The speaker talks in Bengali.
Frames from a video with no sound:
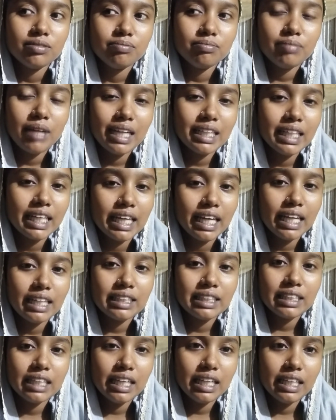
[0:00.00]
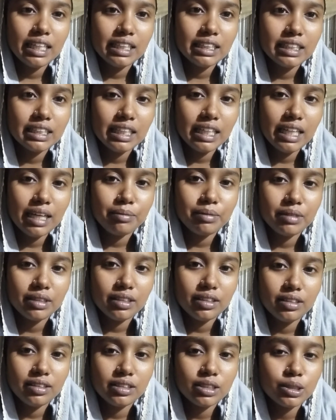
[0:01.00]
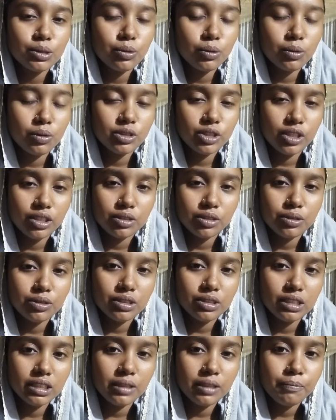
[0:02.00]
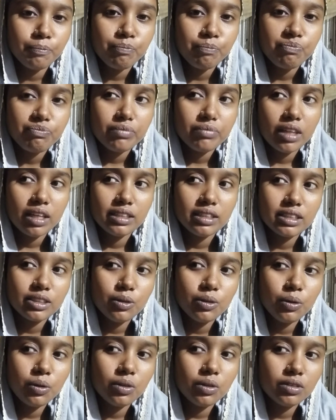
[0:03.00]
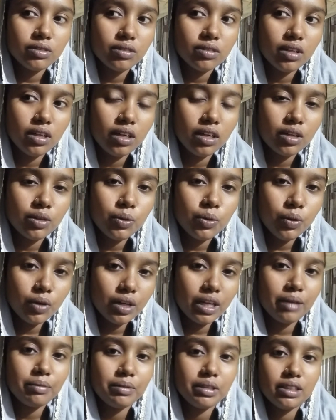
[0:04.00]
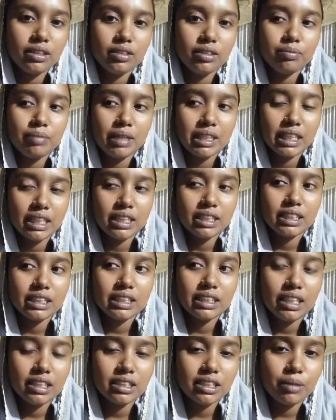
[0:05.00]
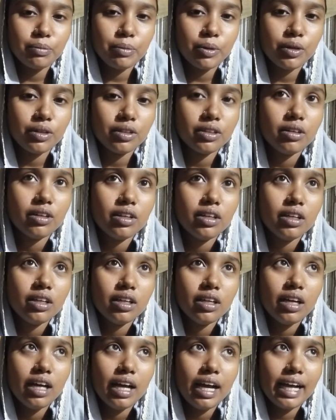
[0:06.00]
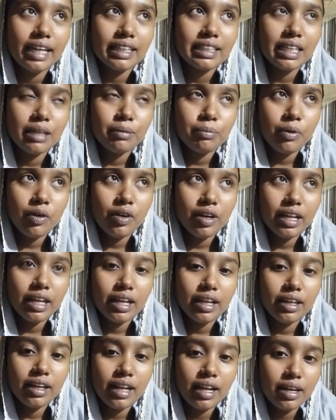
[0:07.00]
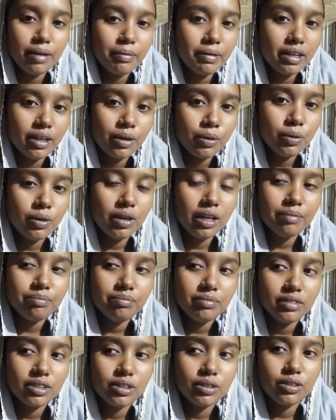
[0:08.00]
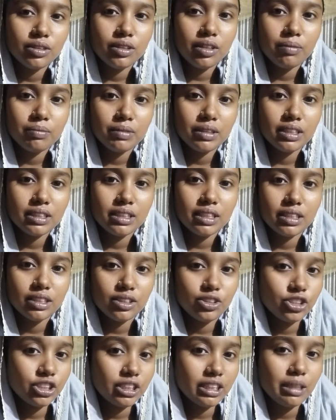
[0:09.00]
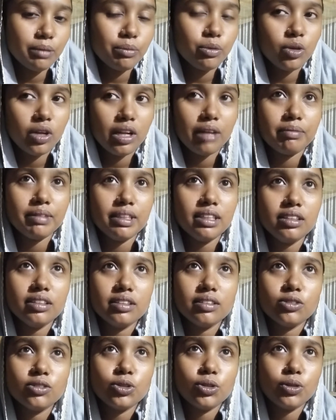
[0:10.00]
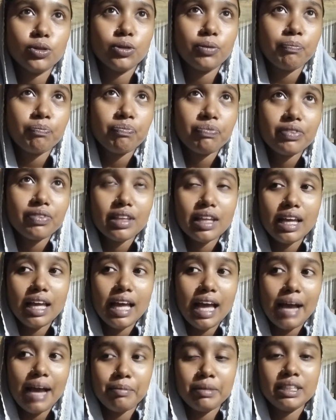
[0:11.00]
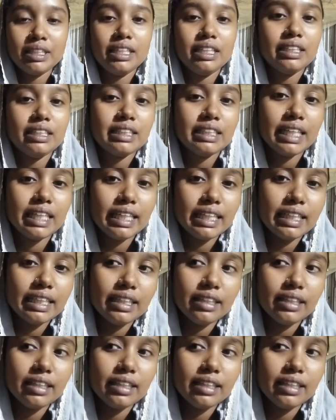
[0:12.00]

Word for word: বাড়ি থেকে এসে আমি স্কুল জয়েন করছি স্কুল করে আমি বাসায় আসছি আসার পর আসার পরে রান্নাবান্না করলাম তো আপনাদের সাথে তো সেটা বললাম তো আমাদের সেই